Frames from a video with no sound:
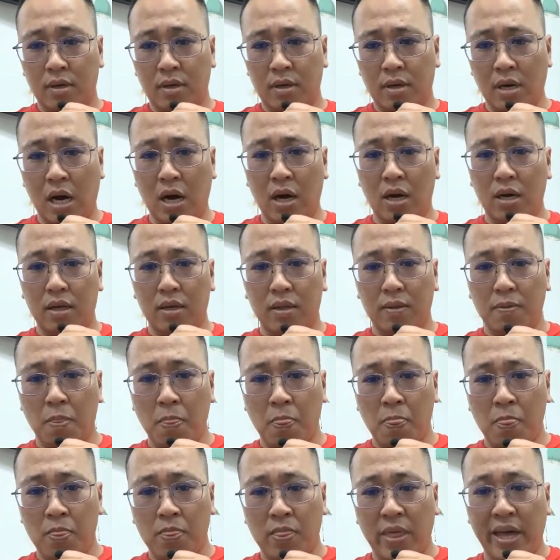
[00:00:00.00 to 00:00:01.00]
đó
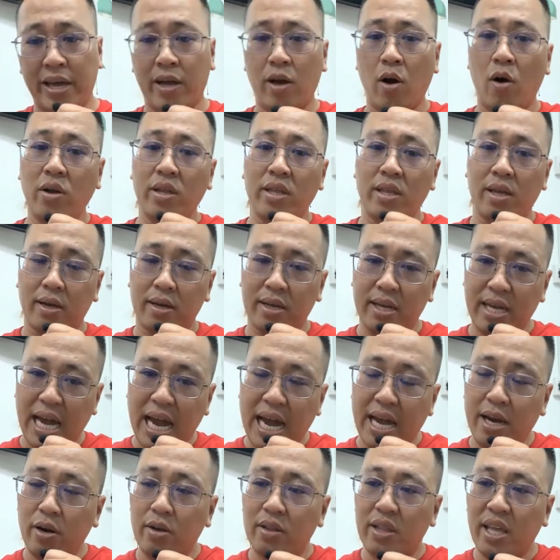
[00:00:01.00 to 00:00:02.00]
thì có những
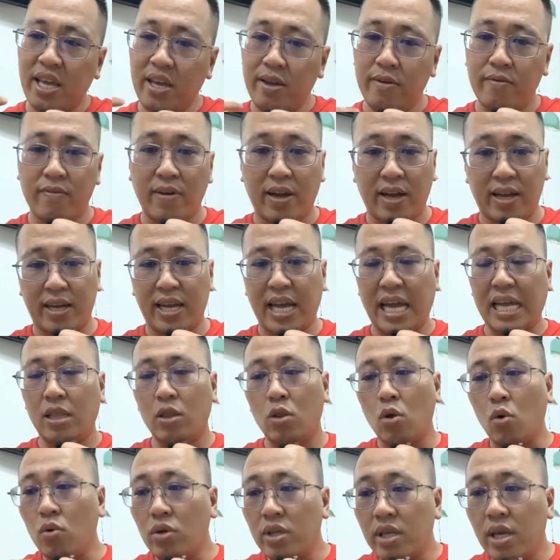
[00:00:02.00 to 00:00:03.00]
cái nó thiên về cái
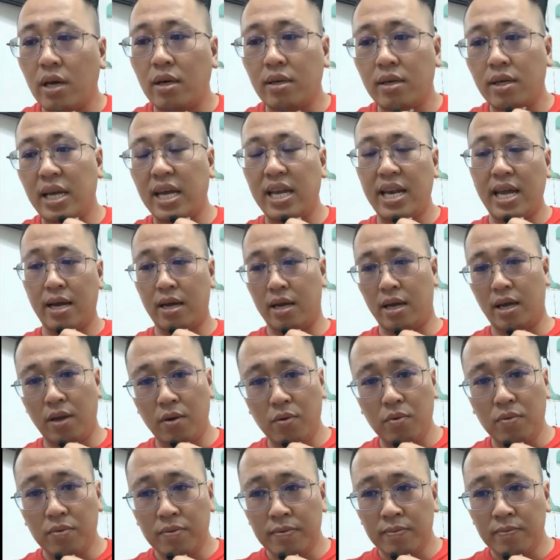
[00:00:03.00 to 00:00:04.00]
tố chất cái năng
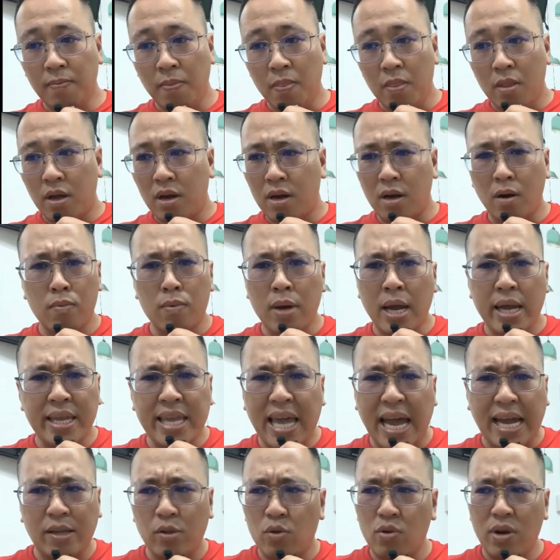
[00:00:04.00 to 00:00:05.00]
khiếu không ai
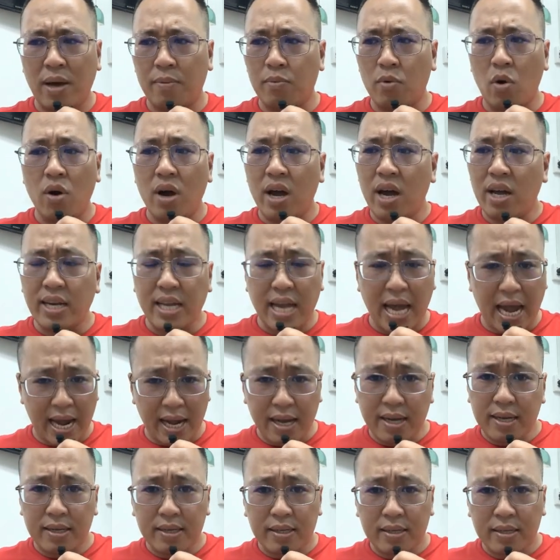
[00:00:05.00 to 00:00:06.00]
dạy tôi làm con ếch
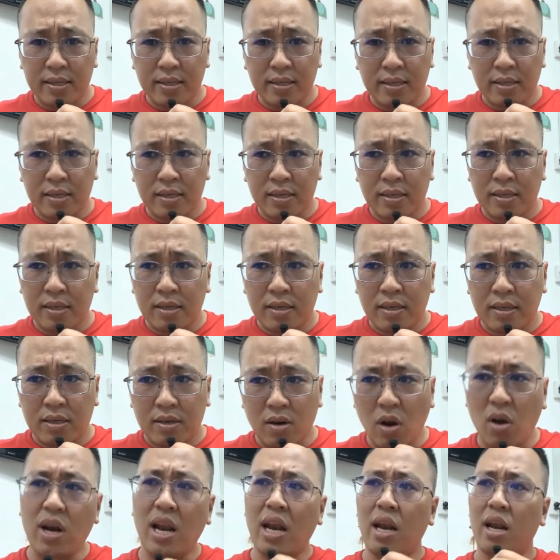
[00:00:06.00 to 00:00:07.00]
cả
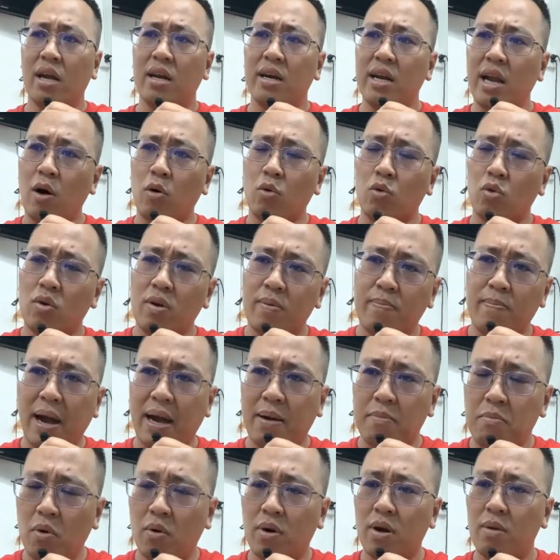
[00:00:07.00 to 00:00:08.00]
đó là lần đầu tôi mặc
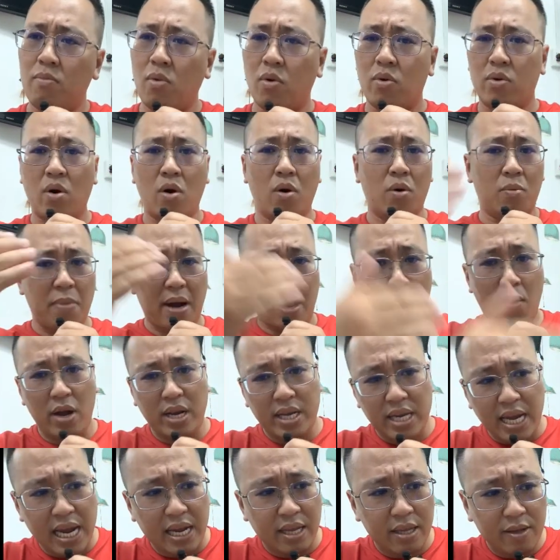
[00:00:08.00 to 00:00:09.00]
một cái bộ đồ mà hóa
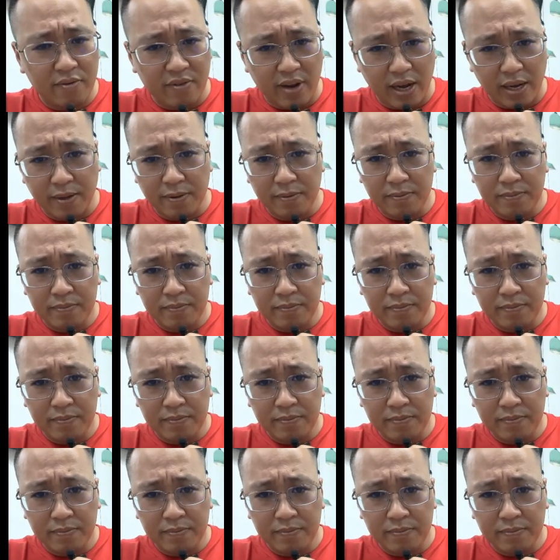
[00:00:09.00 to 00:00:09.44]
trang như vậy